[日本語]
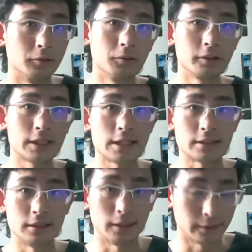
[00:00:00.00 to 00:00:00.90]
ローニ剣
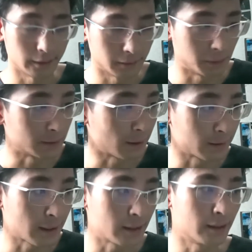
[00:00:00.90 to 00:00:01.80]
心なんでねまあ
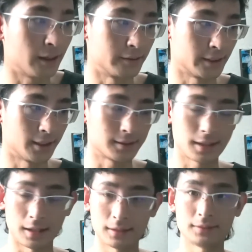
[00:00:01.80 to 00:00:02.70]
盾あるじゃないです
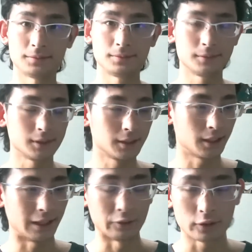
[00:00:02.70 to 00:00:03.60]
か
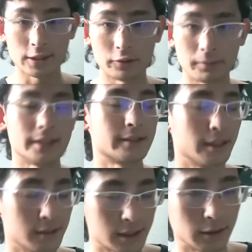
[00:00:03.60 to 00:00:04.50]
あの剣を交わ
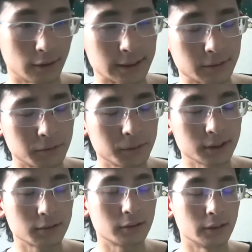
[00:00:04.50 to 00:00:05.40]
るシーンとかそこも
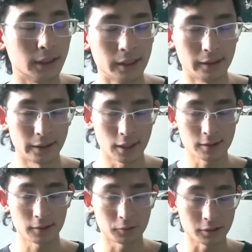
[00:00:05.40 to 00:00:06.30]
すごい、えー、役
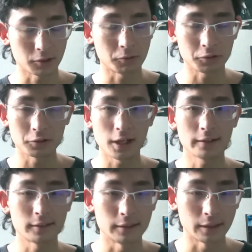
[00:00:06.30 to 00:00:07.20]
者同士呼吸が
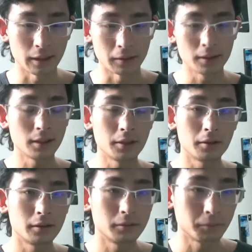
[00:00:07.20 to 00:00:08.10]
合っていて
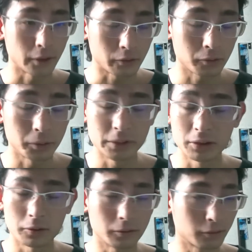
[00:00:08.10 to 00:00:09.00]
まあそこも見
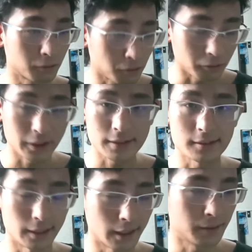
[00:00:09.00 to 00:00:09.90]
どころで
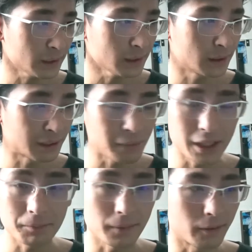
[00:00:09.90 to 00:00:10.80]
すねでまあ
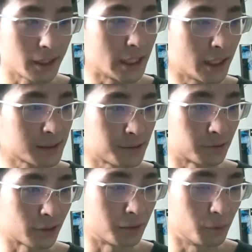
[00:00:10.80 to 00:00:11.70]
やっぱ
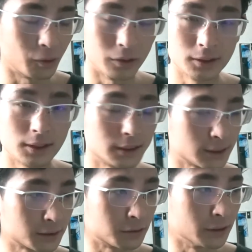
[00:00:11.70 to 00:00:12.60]
ワイヤーアクションとかも
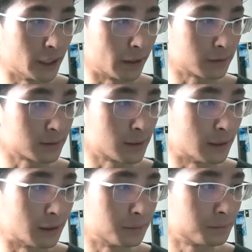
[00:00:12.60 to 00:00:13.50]
すごいあっ
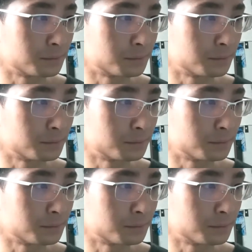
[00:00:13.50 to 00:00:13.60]
て、